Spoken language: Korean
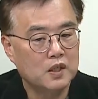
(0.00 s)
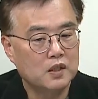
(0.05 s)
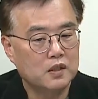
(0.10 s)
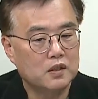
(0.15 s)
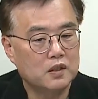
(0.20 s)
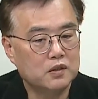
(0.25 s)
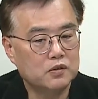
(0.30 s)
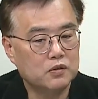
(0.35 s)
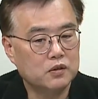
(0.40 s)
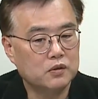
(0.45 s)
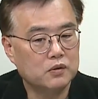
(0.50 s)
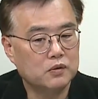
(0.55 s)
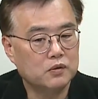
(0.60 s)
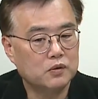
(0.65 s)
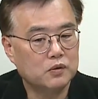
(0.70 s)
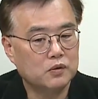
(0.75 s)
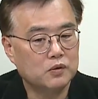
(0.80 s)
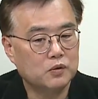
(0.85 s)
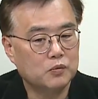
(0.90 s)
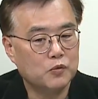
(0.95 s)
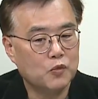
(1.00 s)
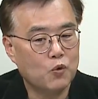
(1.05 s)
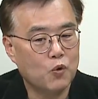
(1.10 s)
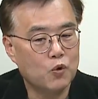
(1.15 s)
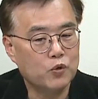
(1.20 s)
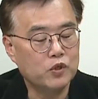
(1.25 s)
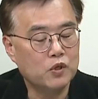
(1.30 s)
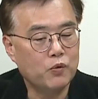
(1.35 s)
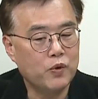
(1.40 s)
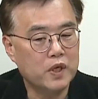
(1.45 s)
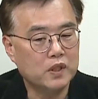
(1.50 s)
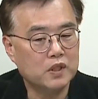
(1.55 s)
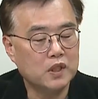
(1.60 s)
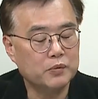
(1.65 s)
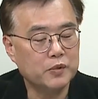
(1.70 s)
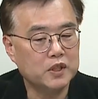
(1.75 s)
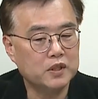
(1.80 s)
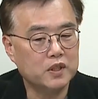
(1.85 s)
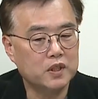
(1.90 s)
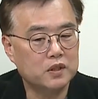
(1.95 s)
그래서 어, 뭐 오늘
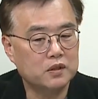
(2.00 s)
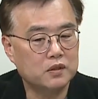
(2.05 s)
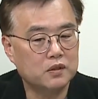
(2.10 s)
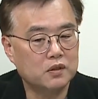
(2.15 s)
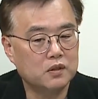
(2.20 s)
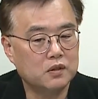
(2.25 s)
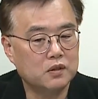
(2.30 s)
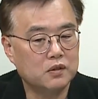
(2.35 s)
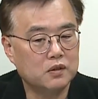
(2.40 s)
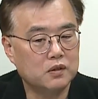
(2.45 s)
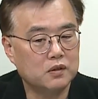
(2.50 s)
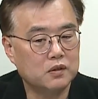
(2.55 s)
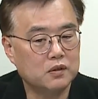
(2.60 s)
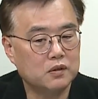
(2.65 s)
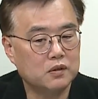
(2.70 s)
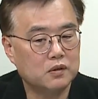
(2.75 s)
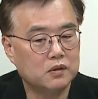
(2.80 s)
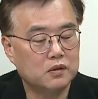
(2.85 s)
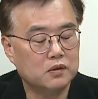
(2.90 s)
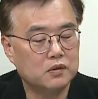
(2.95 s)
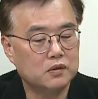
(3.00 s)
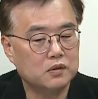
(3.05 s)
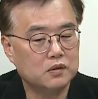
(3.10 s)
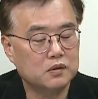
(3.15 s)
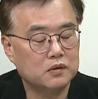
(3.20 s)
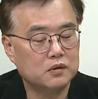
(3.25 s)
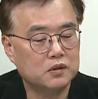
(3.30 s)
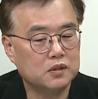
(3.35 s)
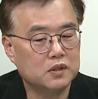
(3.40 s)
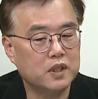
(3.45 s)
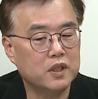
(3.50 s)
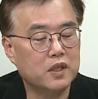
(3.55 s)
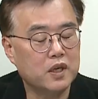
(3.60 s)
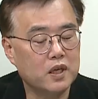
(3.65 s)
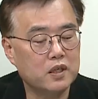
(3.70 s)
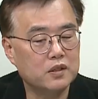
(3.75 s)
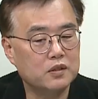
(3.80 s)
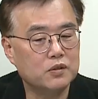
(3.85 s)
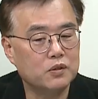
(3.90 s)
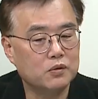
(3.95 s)
회담에 대해서 제
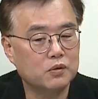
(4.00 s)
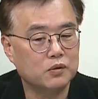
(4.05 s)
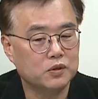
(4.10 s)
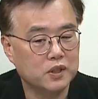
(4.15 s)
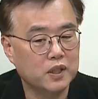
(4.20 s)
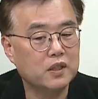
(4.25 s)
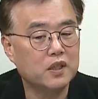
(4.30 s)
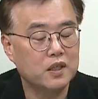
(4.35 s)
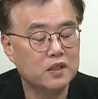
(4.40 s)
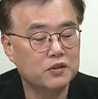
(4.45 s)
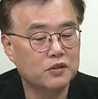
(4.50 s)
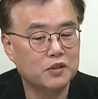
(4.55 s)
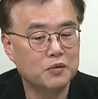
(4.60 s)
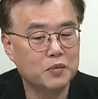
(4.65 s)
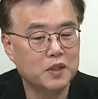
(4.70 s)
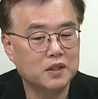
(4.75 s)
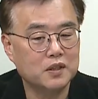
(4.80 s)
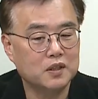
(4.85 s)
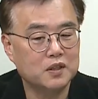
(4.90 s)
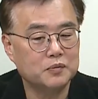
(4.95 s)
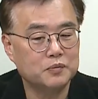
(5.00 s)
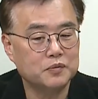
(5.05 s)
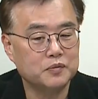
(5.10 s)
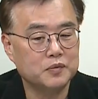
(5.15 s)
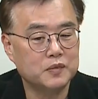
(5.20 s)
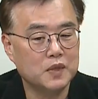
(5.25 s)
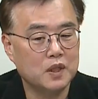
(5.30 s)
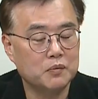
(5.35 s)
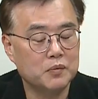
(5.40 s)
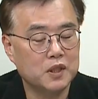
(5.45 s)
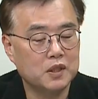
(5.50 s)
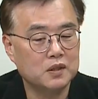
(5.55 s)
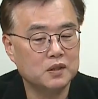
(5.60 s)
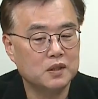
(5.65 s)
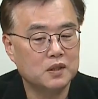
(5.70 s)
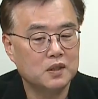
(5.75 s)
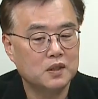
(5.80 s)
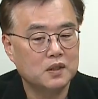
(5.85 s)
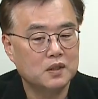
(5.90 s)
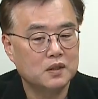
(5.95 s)
개인적으로 제 개인적인
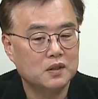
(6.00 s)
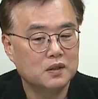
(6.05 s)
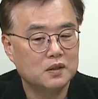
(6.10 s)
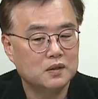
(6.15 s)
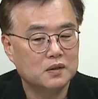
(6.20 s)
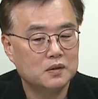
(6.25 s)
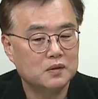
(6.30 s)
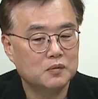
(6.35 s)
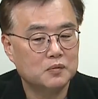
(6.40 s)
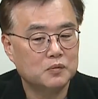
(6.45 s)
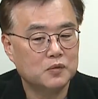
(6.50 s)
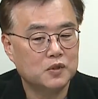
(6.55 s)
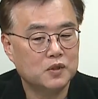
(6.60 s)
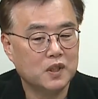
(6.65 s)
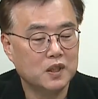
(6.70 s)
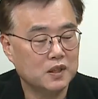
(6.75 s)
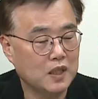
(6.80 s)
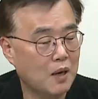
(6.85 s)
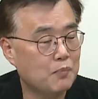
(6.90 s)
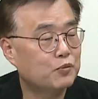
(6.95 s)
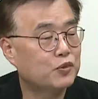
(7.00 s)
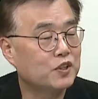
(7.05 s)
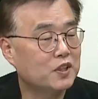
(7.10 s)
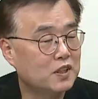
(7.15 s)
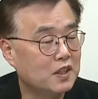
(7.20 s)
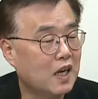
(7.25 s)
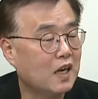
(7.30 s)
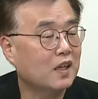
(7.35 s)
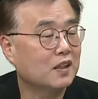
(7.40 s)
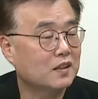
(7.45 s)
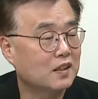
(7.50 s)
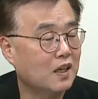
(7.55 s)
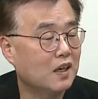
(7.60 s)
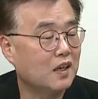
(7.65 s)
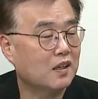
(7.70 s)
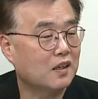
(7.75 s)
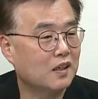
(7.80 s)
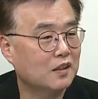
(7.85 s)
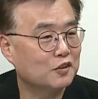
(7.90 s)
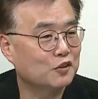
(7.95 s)
판단입니다만은 그렇게 나쁘지는
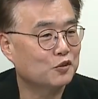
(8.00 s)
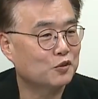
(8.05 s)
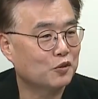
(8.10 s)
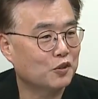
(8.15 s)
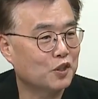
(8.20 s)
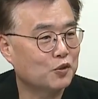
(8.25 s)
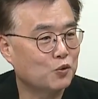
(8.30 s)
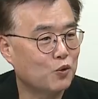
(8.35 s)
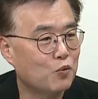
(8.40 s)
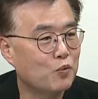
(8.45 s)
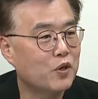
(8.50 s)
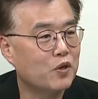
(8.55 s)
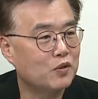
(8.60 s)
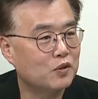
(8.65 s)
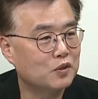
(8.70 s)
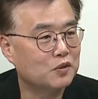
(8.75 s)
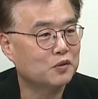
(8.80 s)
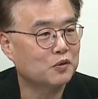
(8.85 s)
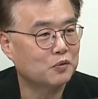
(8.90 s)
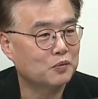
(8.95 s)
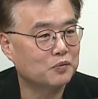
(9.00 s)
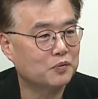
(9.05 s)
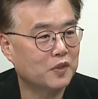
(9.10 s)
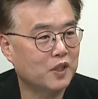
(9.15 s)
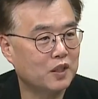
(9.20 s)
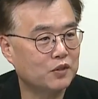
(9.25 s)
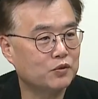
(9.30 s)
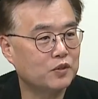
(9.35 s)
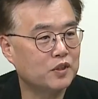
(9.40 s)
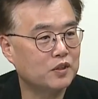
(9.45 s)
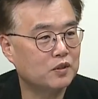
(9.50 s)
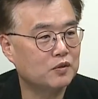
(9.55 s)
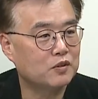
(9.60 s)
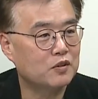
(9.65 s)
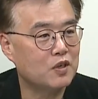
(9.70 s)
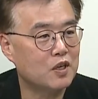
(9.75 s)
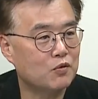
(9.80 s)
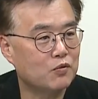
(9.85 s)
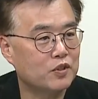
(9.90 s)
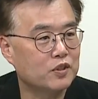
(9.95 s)
않았다라는 음. 쪽에 총평을 좀 할 수 있는
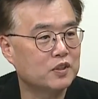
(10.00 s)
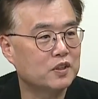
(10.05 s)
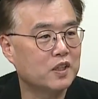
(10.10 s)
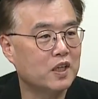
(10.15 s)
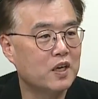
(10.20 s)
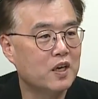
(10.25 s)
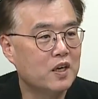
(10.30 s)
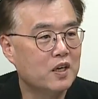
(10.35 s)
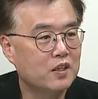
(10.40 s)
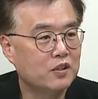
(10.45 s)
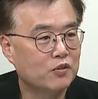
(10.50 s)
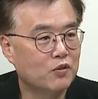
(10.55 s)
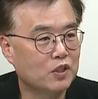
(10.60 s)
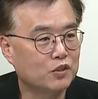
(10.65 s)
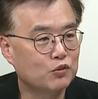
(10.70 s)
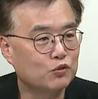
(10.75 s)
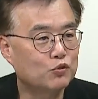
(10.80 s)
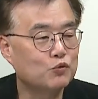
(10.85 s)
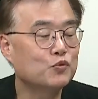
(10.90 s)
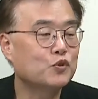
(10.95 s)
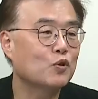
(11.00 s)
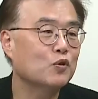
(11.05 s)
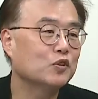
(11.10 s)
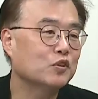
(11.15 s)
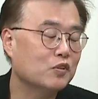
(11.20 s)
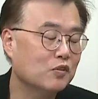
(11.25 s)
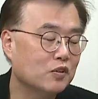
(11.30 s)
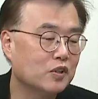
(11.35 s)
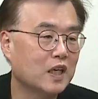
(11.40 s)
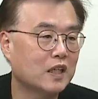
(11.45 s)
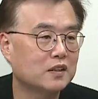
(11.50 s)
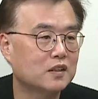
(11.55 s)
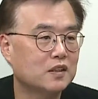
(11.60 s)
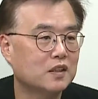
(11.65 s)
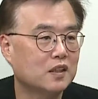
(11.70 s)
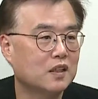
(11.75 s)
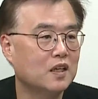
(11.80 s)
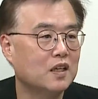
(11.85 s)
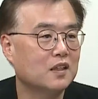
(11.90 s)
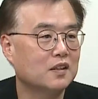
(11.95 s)
것 같고 이제 여하튼 숨통은
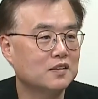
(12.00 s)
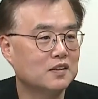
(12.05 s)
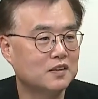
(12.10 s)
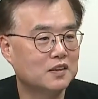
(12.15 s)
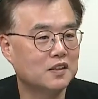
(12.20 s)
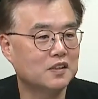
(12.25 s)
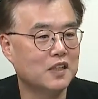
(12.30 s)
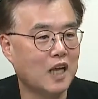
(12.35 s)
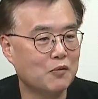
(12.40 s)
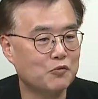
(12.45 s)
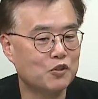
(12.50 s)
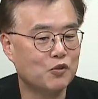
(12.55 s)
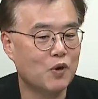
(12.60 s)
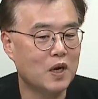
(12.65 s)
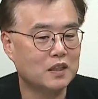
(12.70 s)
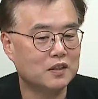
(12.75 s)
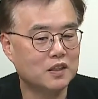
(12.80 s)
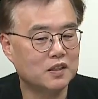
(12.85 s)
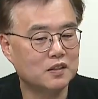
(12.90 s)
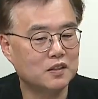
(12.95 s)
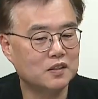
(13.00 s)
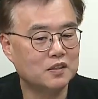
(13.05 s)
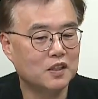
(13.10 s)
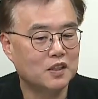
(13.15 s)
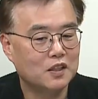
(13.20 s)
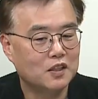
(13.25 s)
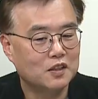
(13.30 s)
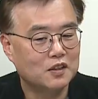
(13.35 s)
털어놨으니까 음. 이제 남은 과제는